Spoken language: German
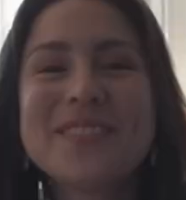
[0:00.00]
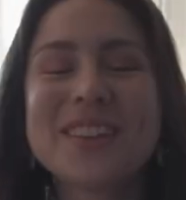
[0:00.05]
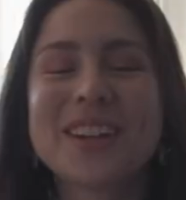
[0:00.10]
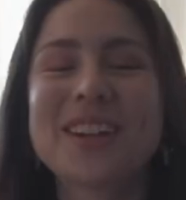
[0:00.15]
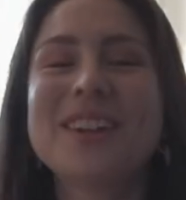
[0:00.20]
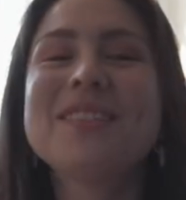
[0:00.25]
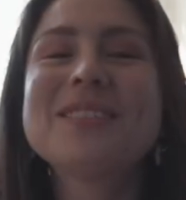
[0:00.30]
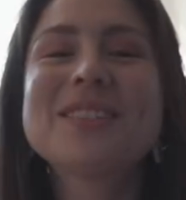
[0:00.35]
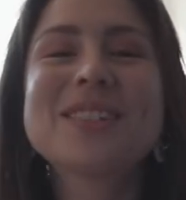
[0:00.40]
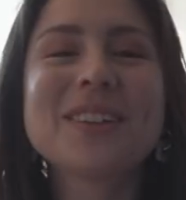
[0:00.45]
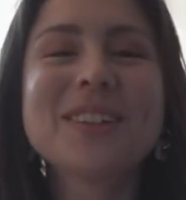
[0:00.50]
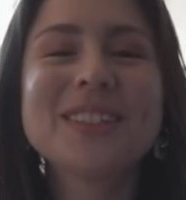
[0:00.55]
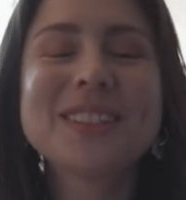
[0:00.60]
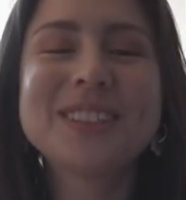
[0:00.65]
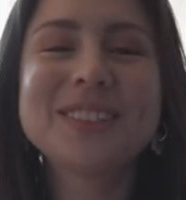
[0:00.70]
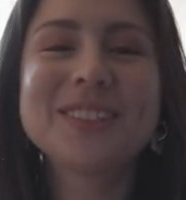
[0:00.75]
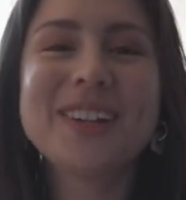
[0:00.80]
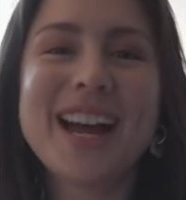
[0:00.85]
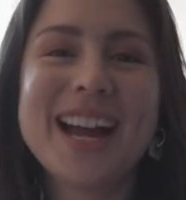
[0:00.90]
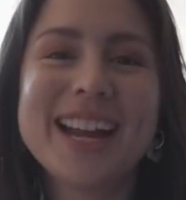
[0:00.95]
Willkommen zurück
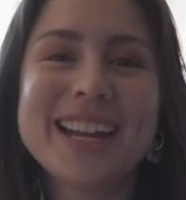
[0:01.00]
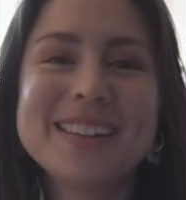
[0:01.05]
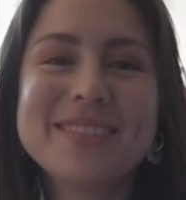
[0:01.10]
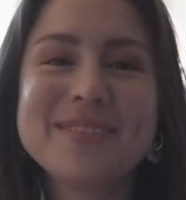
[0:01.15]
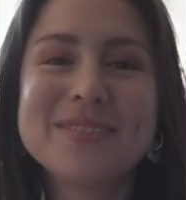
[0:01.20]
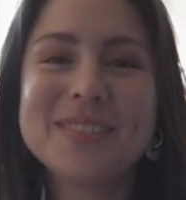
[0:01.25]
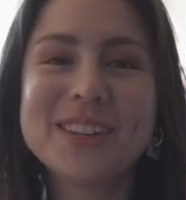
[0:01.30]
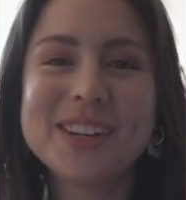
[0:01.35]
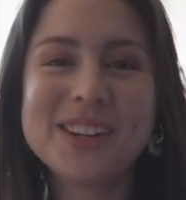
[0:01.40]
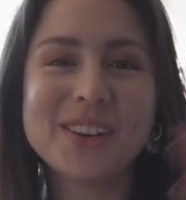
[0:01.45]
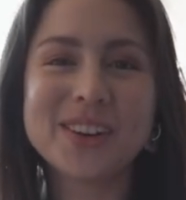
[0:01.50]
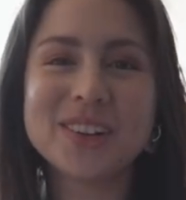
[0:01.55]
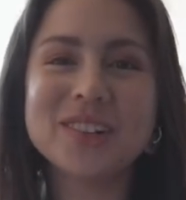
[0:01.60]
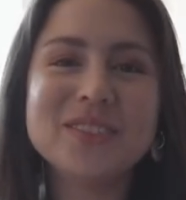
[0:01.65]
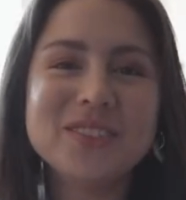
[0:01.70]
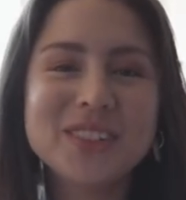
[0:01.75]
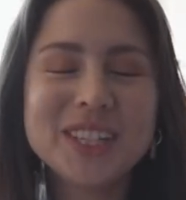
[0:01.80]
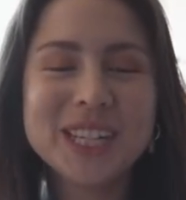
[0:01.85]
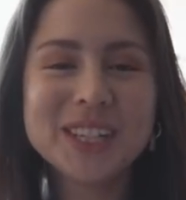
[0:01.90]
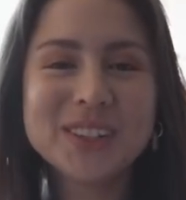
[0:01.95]
zu einem neuen
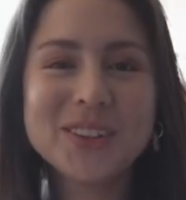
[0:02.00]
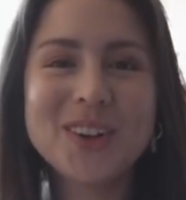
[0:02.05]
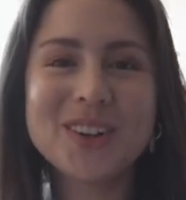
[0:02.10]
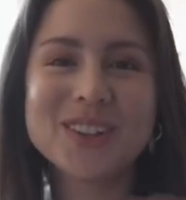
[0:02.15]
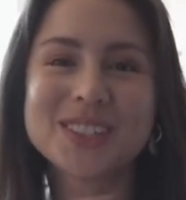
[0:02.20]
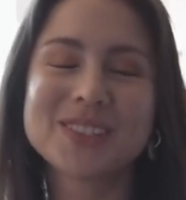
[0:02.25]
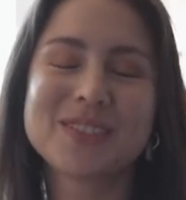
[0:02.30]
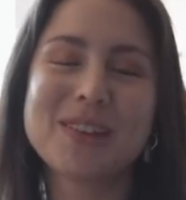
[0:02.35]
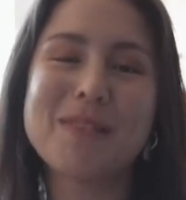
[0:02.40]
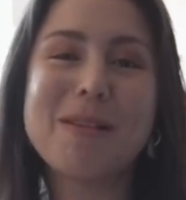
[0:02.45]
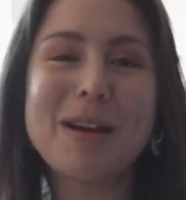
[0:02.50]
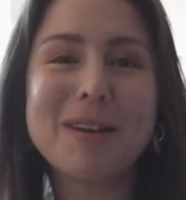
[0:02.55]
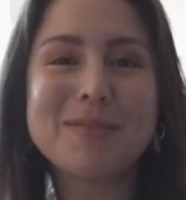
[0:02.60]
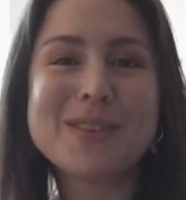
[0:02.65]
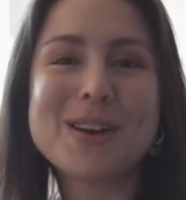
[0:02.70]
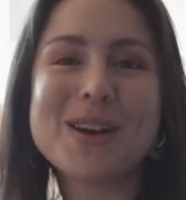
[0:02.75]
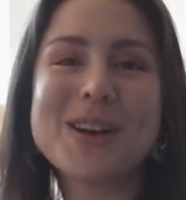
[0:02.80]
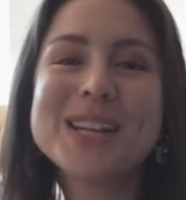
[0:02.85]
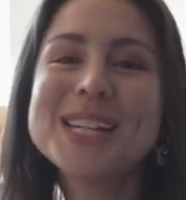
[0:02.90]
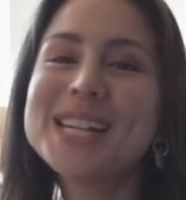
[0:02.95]
Video und zwar machen
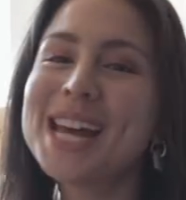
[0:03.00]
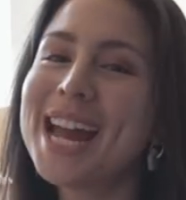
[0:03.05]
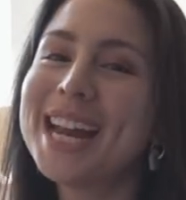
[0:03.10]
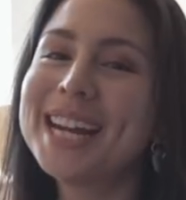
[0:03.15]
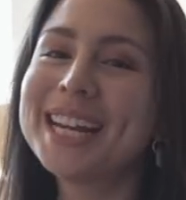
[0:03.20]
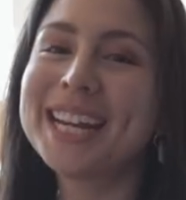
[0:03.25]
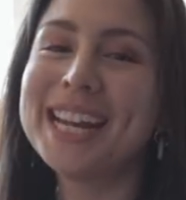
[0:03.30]
wir heute eine